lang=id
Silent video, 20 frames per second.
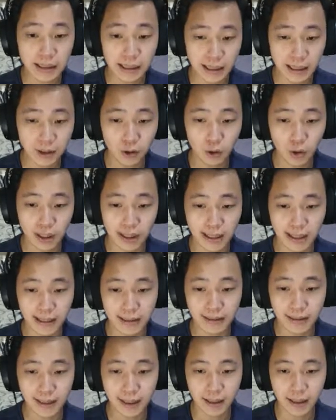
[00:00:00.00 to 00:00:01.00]
hero
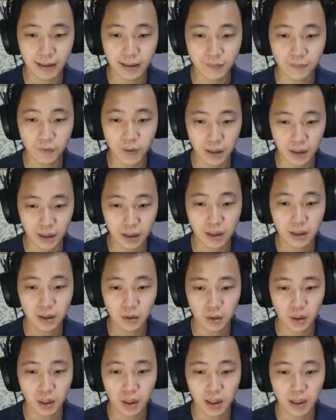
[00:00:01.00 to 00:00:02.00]
recruit ticket, fated
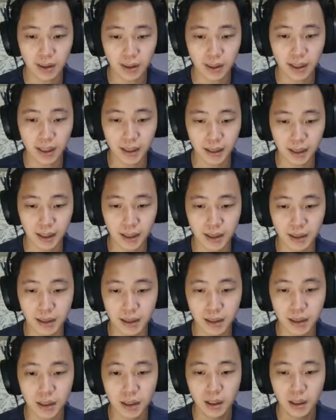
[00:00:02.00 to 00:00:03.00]
hero recruit ticket ya.
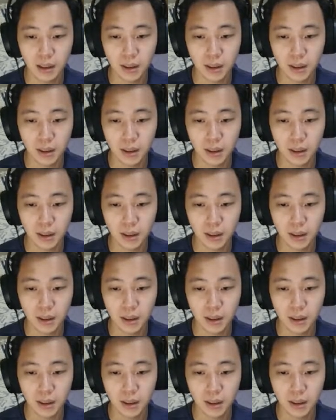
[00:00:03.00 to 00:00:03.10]
Ini